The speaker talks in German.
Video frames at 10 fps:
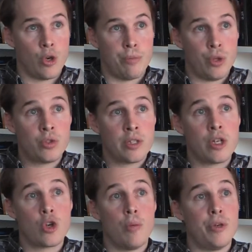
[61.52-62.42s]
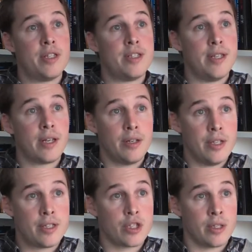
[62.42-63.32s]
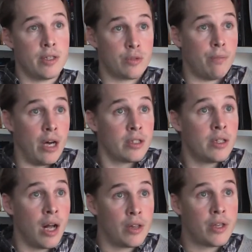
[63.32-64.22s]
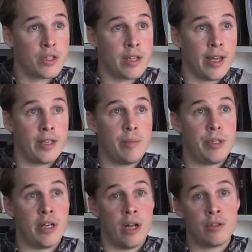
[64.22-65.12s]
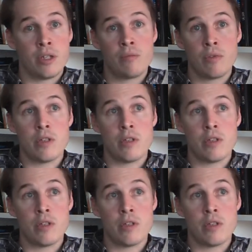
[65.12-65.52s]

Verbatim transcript: Computern kommunizieren diese smarten Alltagsgeräte miteinander,